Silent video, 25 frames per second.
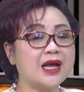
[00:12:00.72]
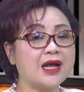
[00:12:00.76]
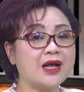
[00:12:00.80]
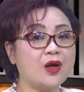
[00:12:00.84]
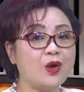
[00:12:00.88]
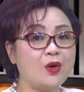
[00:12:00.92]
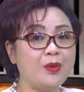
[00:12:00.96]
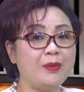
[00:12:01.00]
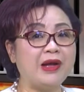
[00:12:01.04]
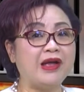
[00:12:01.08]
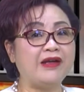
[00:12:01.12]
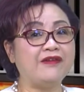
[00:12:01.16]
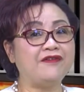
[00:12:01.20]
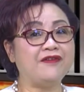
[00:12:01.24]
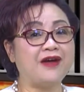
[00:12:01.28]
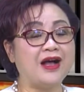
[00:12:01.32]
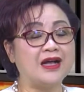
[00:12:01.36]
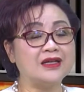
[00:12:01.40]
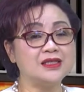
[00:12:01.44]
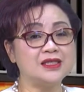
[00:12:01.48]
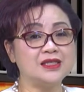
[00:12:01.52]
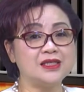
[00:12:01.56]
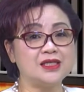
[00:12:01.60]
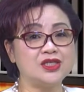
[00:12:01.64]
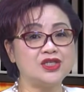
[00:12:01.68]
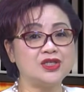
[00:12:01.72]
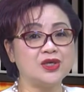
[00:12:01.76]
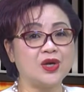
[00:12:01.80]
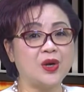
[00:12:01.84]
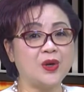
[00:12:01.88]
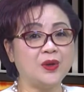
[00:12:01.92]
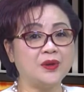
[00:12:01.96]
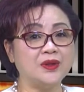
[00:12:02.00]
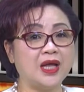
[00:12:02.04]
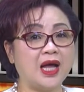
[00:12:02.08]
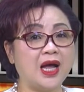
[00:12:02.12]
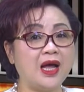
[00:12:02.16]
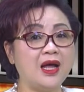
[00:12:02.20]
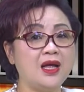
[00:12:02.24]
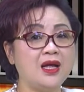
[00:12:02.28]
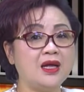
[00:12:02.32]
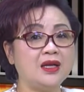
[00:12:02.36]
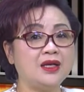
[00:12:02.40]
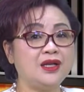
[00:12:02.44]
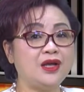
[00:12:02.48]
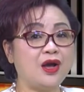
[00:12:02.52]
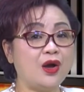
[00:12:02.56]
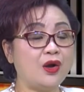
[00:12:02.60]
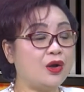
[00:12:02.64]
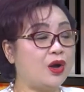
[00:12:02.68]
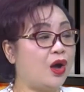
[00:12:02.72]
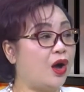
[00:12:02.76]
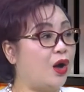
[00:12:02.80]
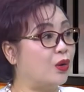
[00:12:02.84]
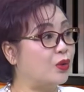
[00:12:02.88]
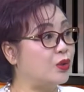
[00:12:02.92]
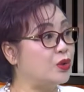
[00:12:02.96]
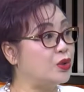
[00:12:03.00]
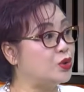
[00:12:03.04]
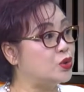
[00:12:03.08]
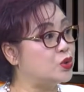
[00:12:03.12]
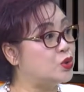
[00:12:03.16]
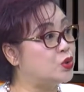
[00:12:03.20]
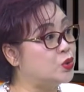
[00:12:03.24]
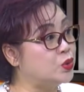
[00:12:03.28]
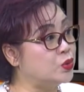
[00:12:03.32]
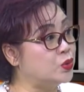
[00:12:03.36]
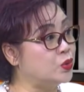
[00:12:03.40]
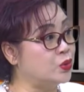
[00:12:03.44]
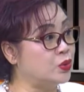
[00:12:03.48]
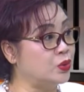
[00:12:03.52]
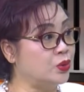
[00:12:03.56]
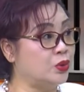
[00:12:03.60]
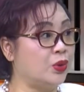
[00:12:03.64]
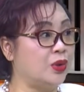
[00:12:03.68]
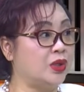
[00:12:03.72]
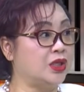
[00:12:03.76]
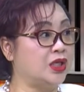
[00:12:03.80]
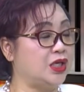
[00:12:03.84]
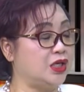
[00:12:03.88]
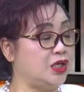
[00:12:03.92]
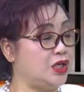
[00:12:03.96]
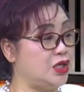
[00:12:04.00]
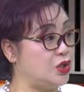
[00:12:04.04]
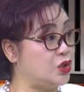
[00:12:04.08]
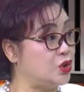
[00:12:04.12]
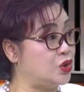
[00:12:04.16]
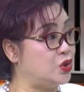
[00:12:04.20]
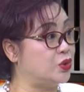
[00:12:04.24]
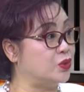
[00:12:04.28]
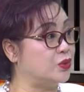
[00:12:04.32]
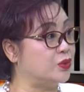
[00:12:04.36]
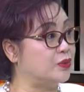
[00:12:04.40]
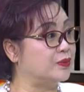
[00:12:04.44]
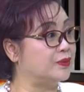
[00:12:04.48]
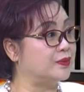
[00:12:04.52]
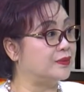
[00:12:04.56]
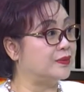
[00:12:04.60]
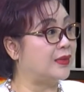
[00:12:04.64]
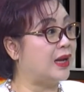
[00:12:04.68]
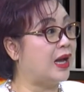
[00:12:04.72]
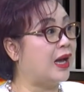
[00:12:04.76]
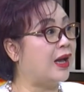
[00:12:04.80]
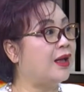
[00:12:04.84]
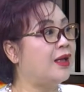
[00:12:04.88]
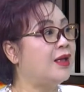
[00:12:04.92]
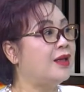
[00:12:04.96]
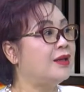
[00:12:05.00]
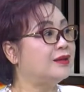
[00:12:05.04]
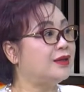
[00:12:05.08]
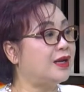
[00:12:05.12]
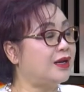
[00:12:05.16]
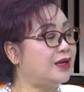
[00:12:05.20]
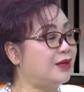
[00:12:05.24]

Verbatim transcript: 购买房子的时候呢，你要考虑诸多的因素啊。当